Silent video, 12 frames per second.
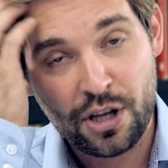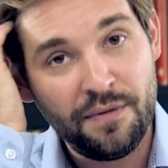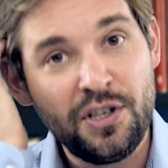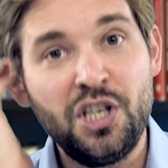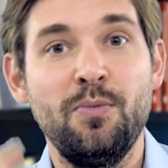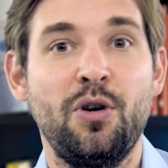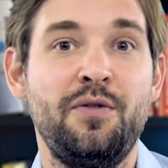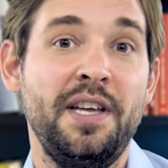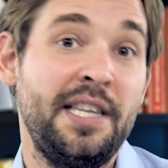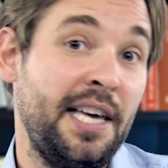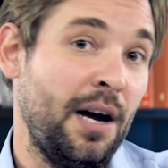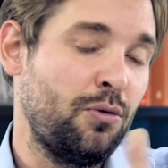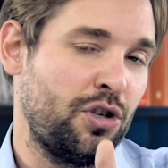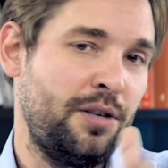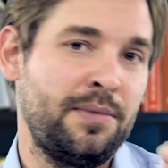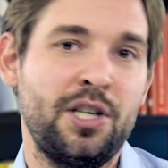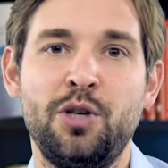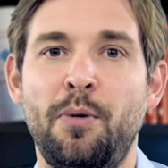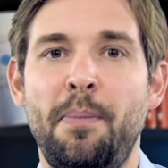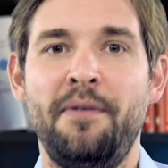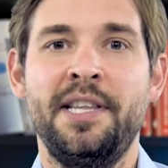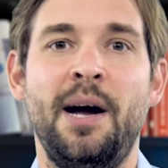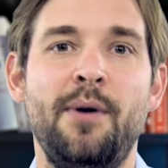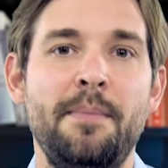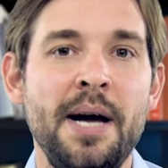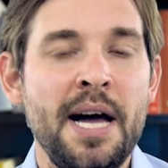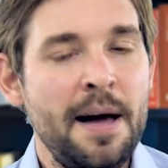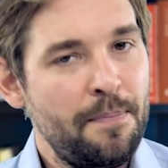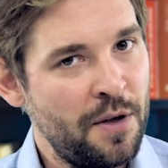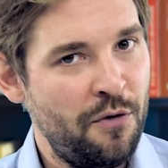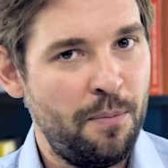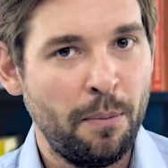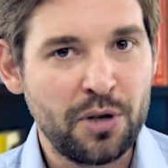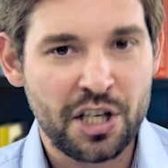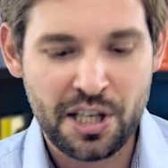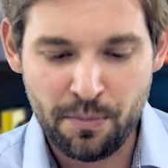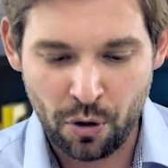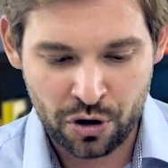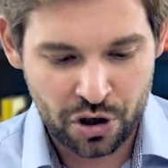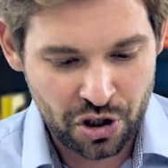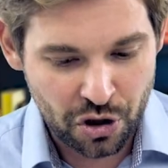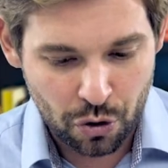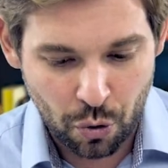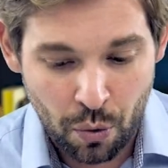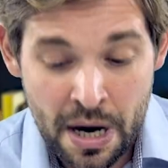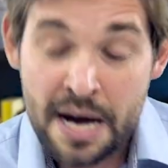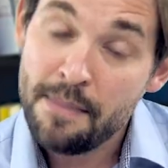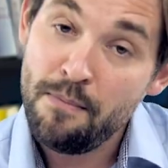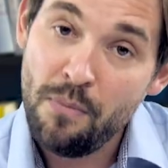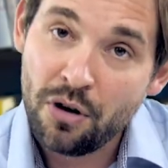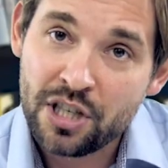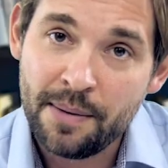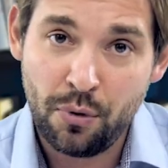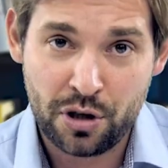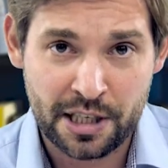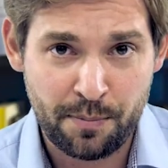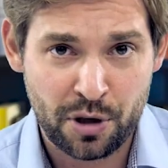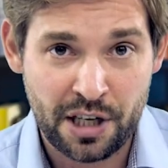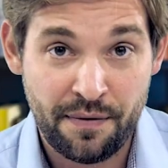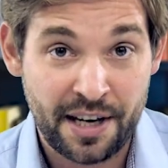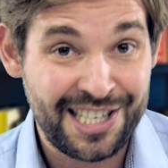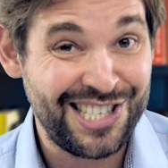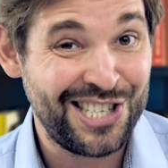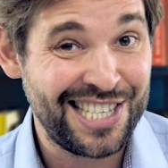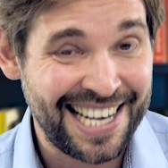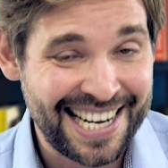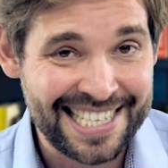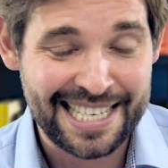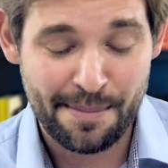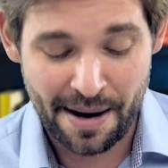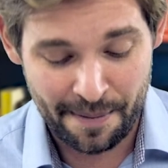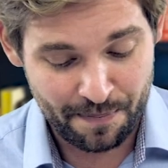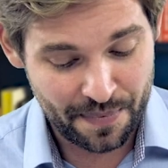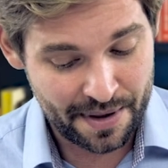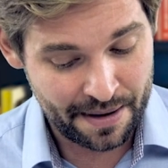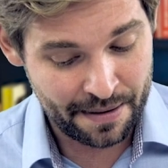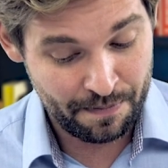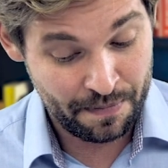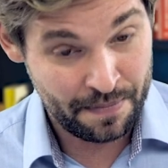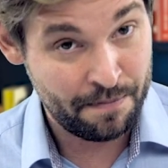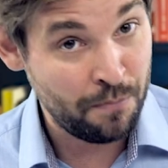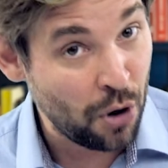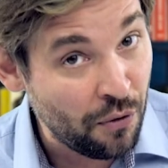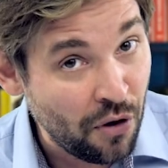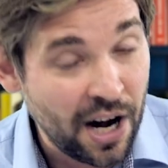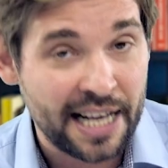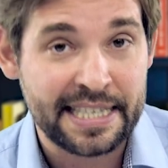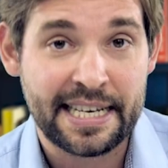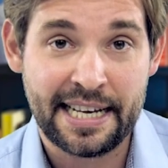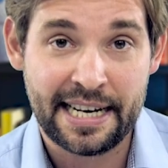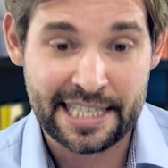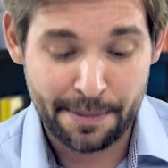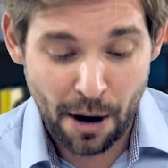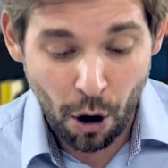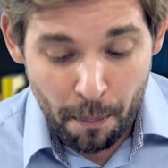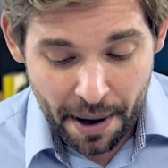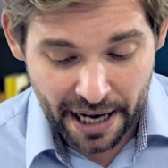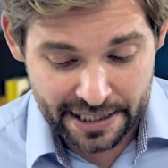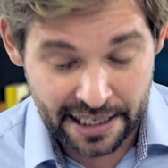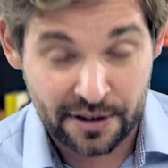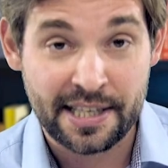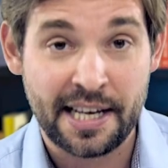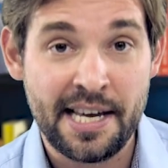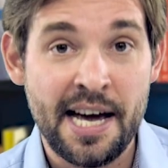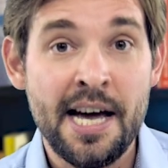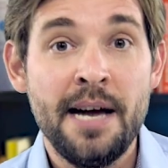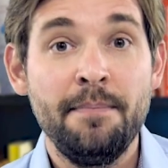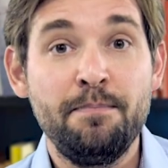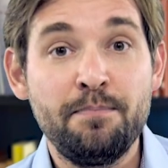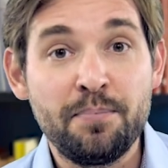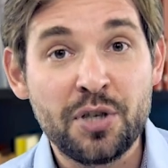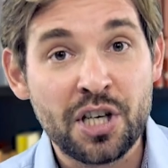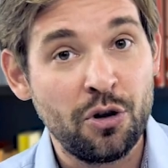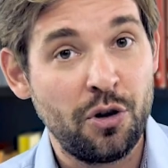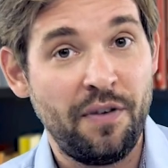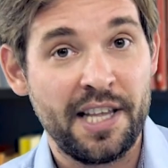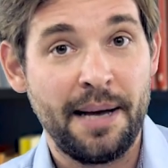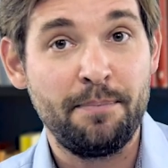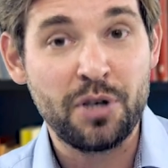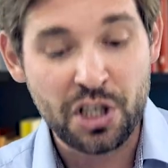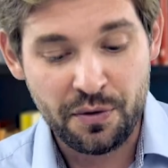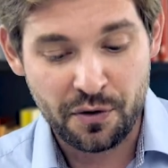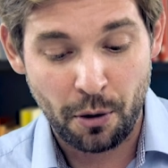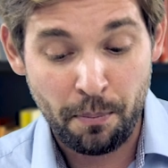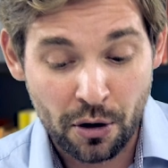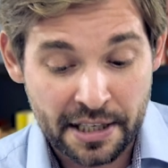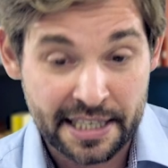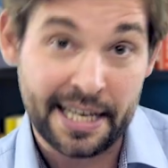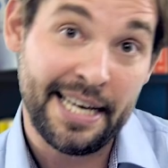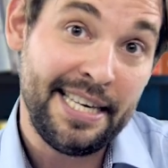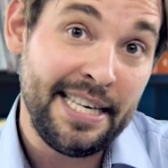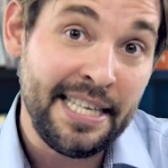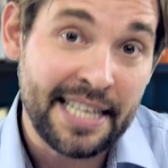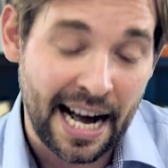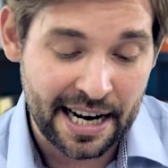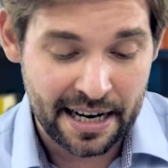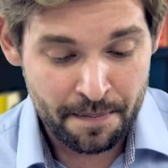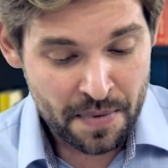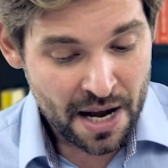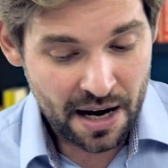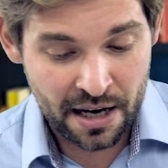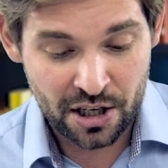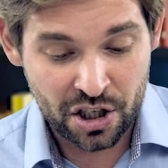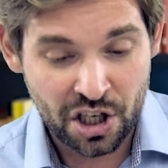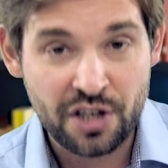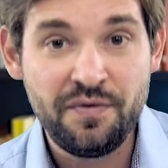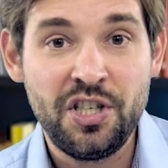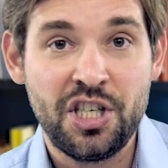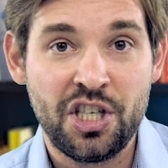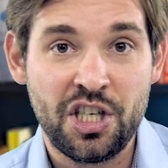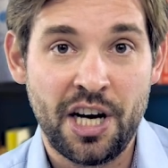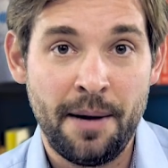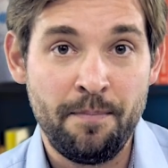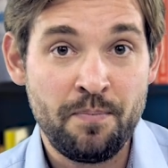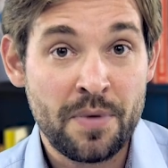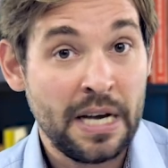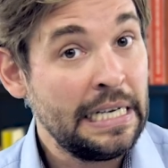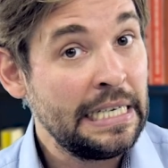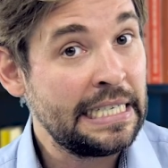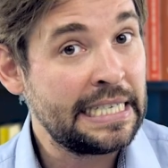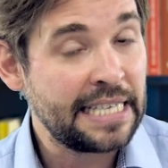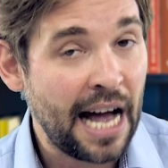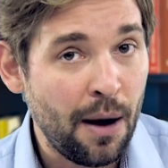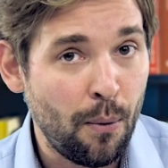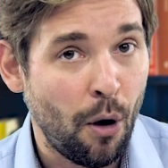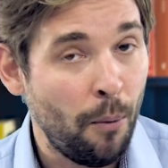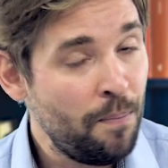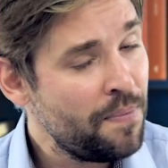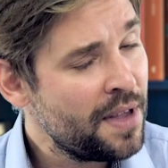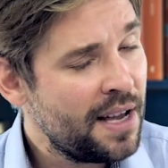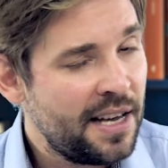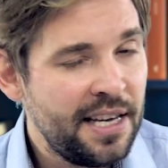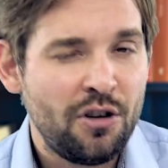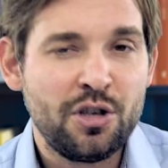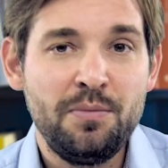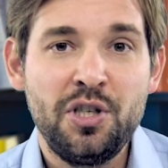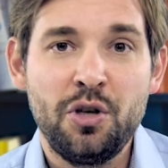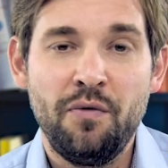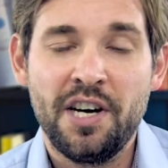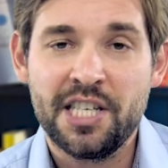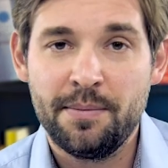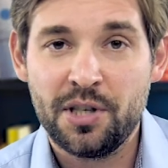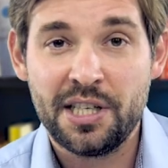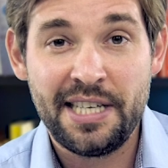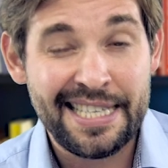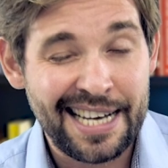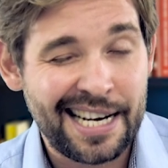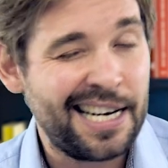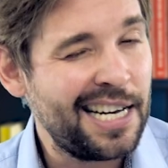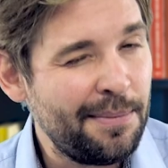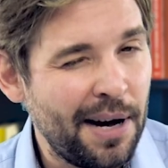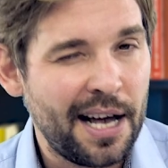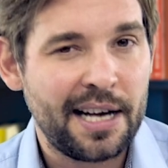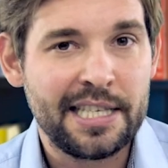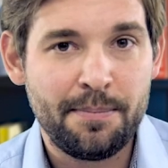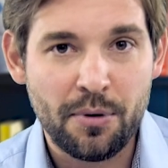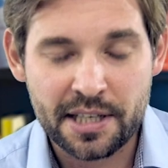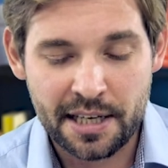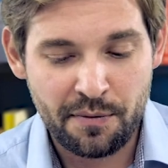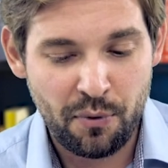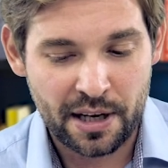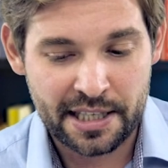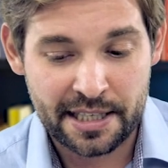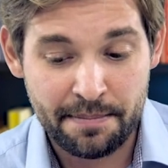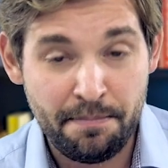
o tym widzieliśmy o kwietnia, ja już o tym zresztą opowiadałem w poprzednim odcinku. Można było się spodziewać, że taka sama prowokacja, taka sama operacja zostanie przygotowana przeciwko Polsce. I tak e, rzeczywiście się stało. Ja osobiście uważam, że jednak chyba reakcja polskich władz